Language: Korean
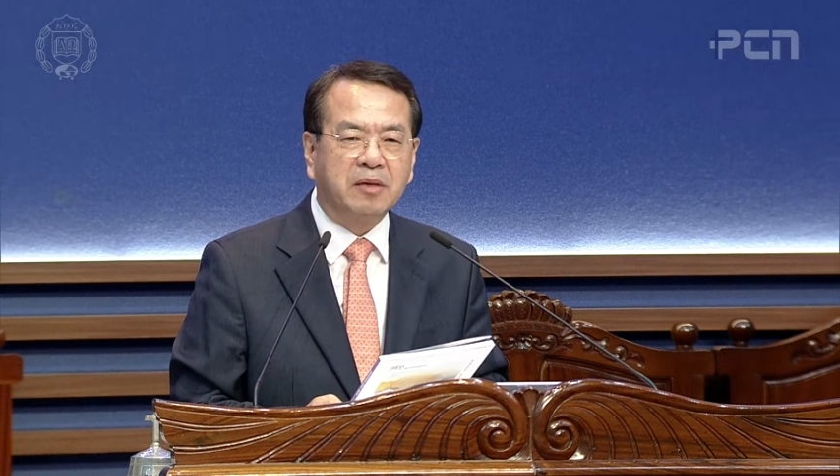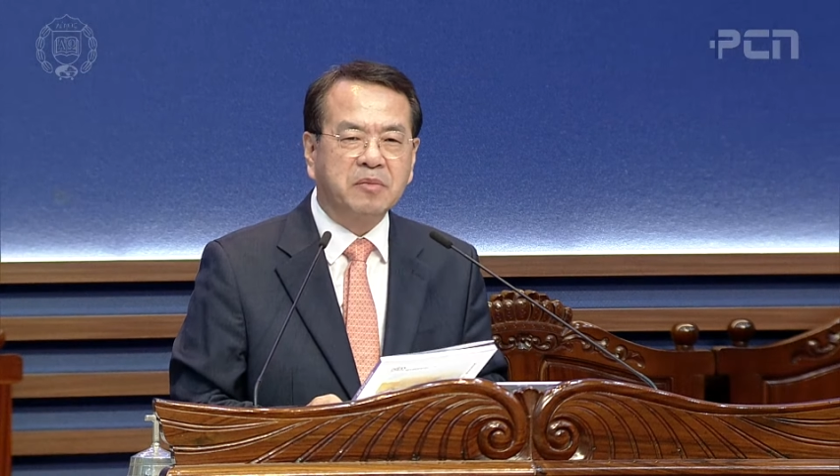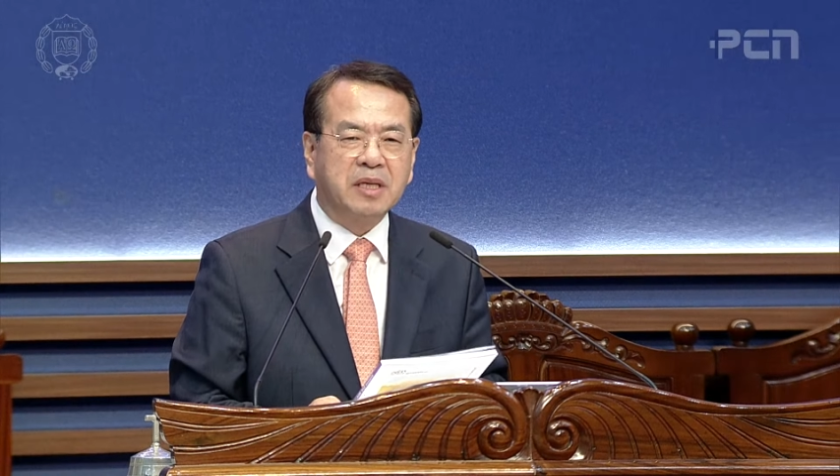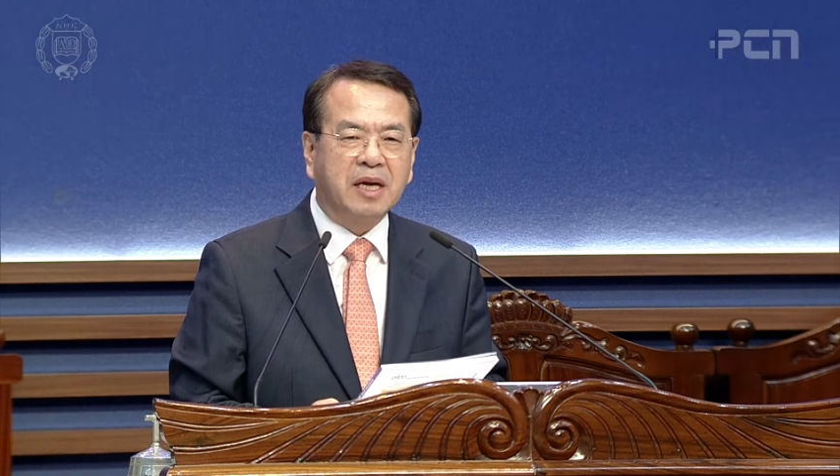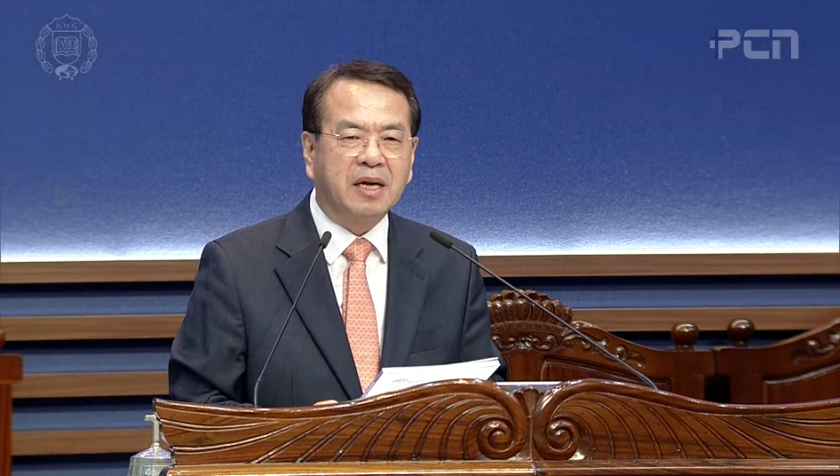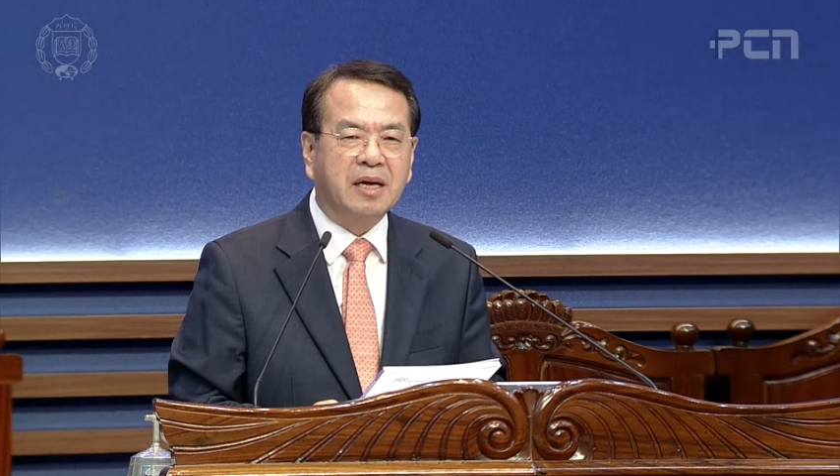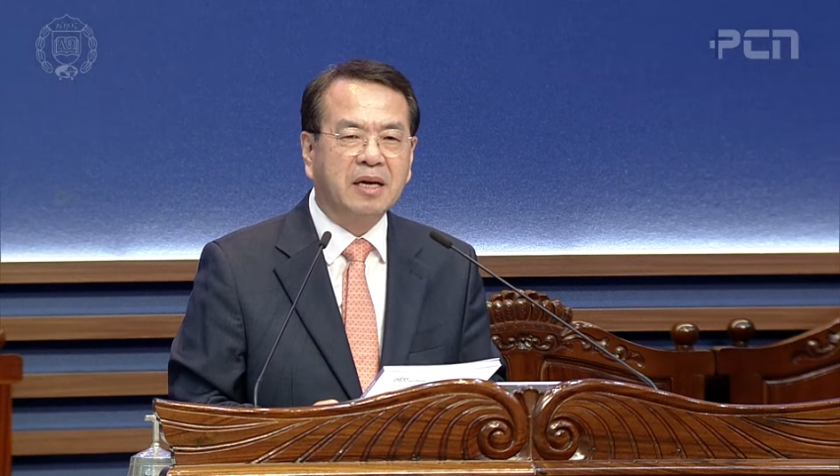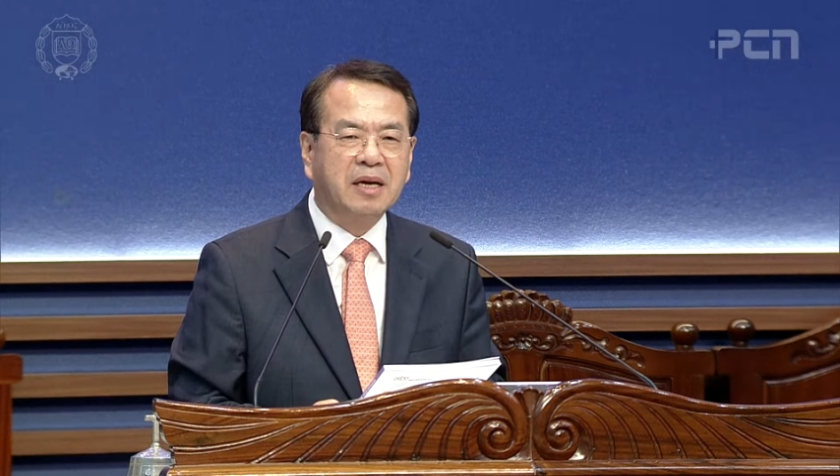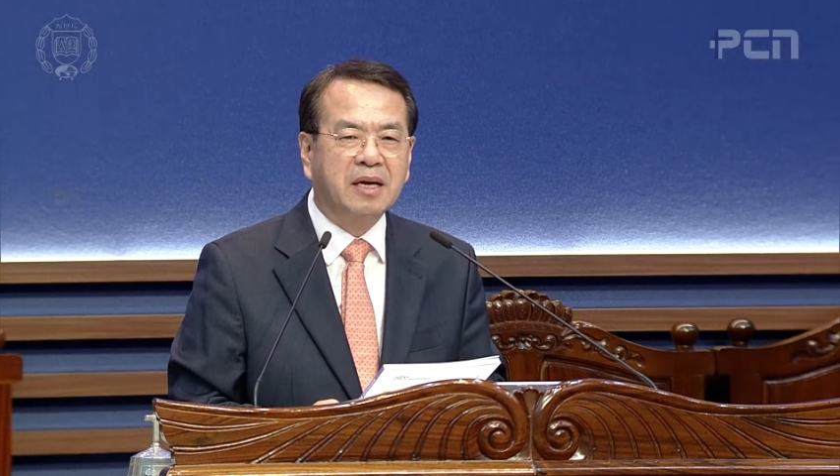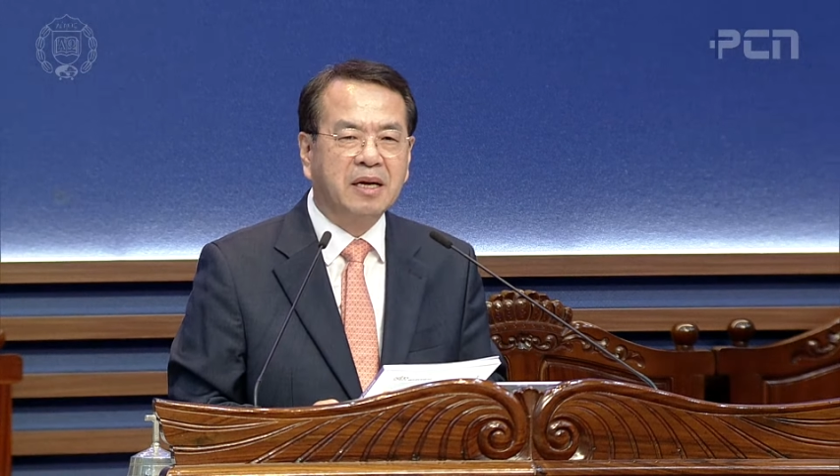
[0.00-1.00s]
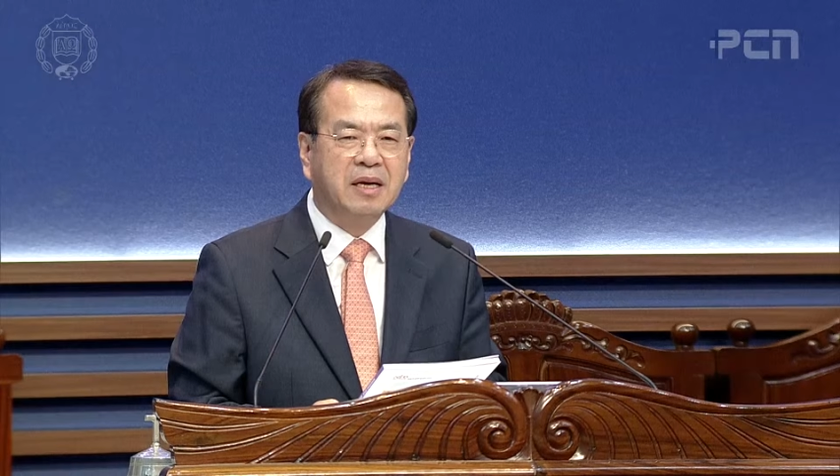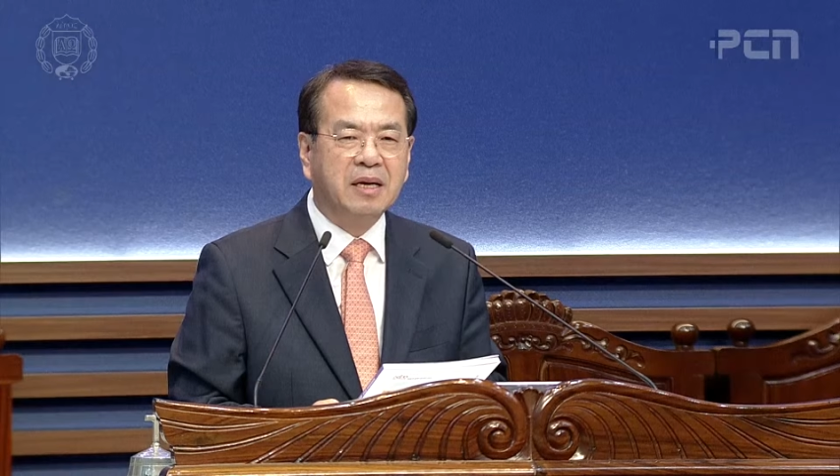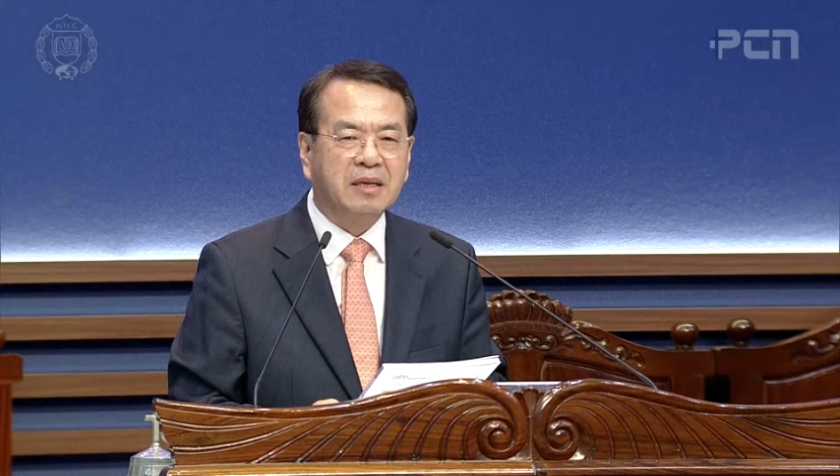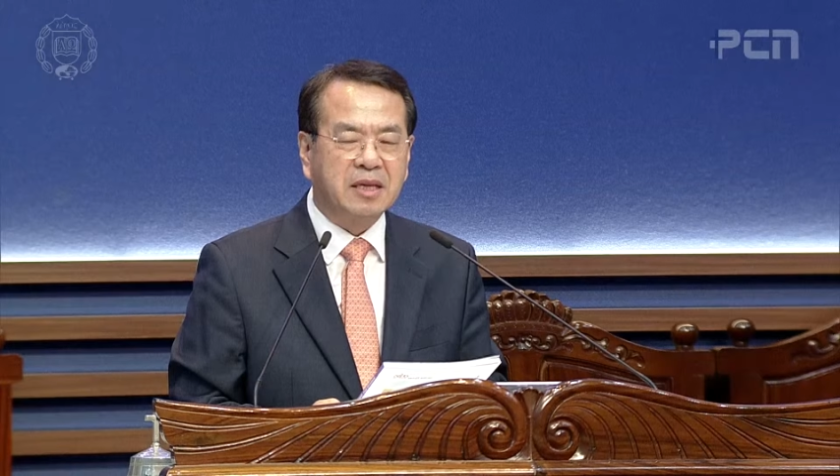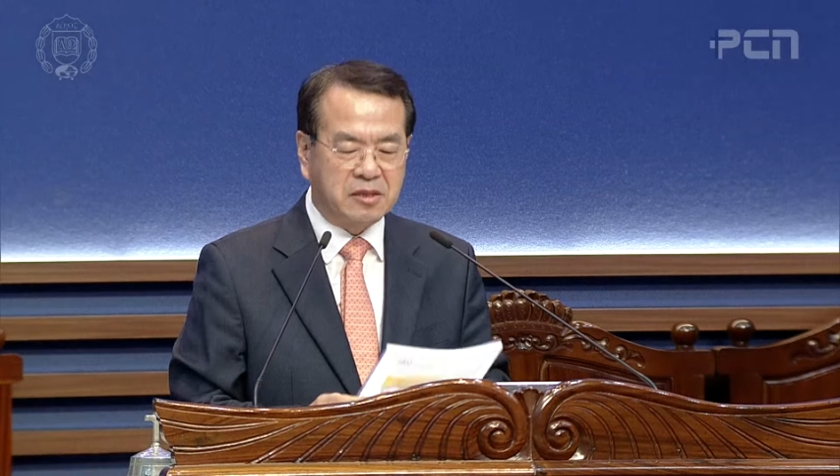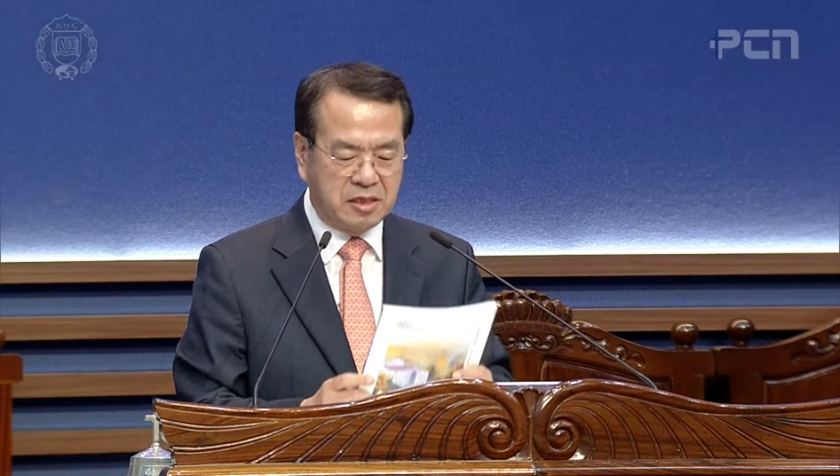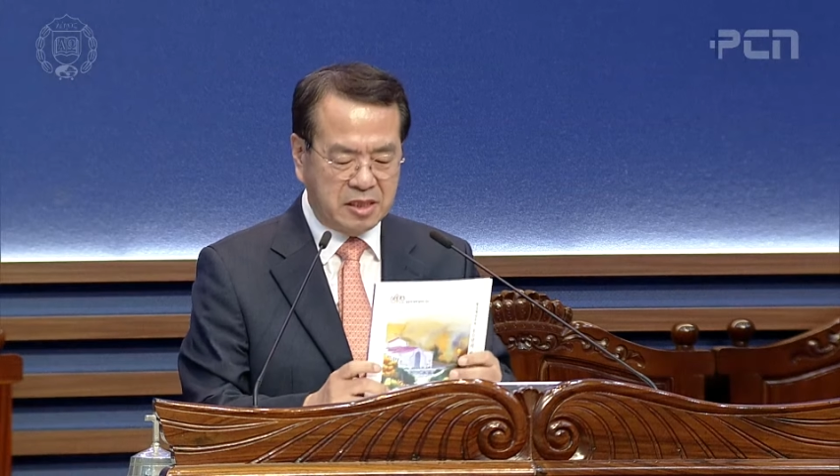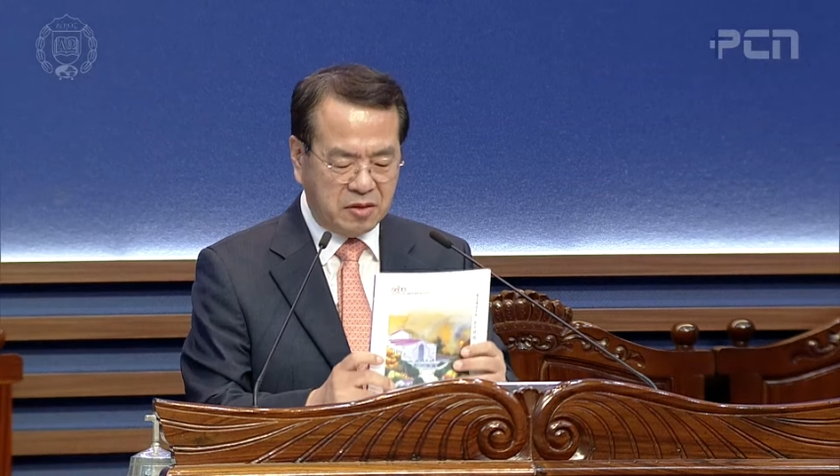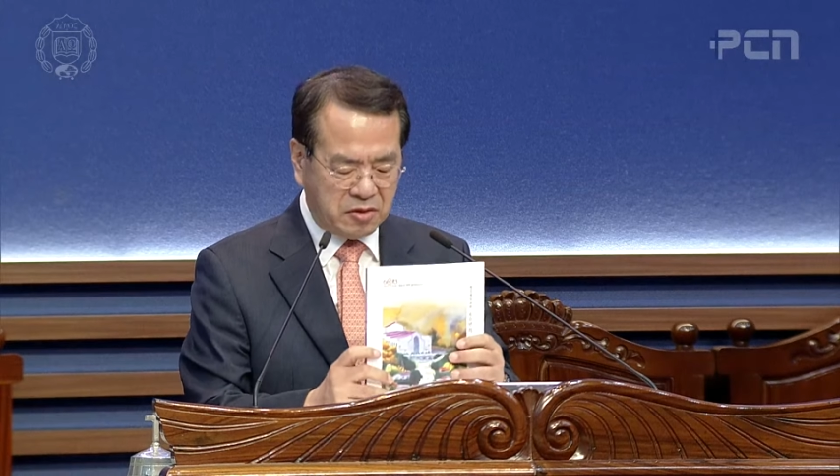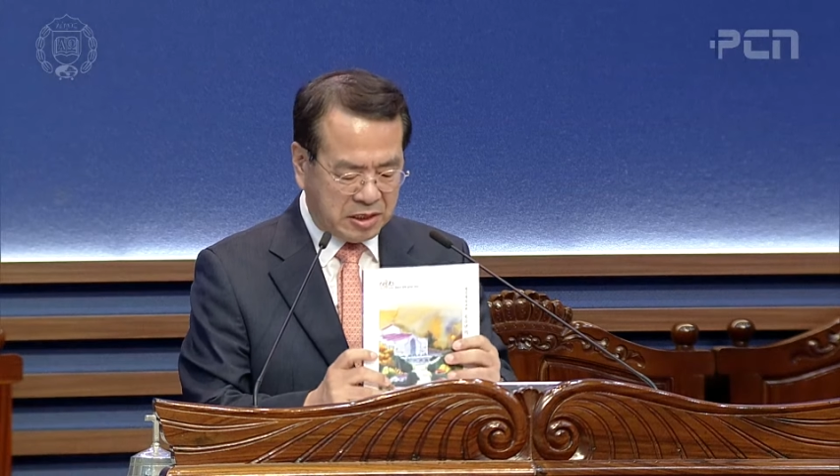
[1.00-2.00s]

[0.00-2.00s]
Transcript: 합니다. 그래서 이제 요